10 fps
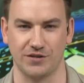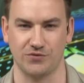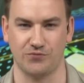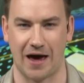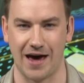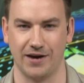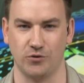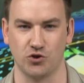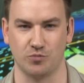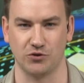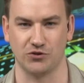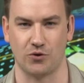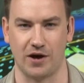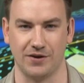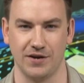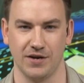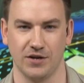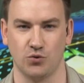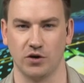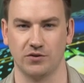dass Fahrer und Sponsoren
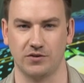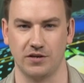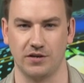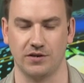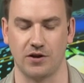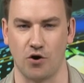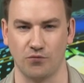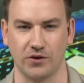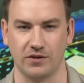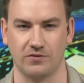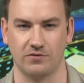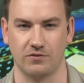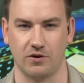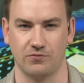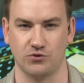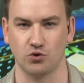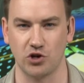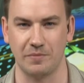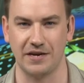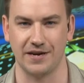durch den Auftritt auf
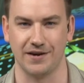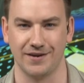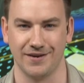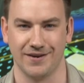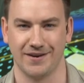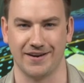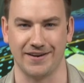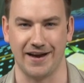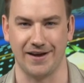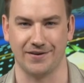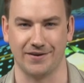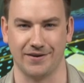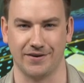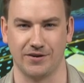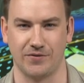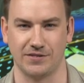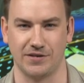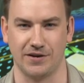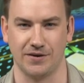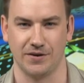Social Media Kanälen äh,
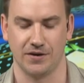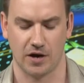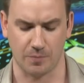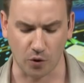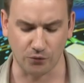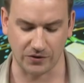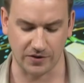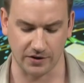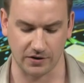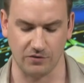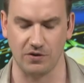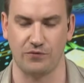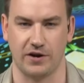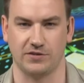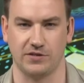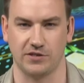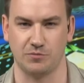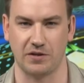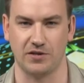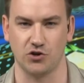quasi äh, profitieren. Inwiefern hat sich das
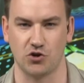bei dir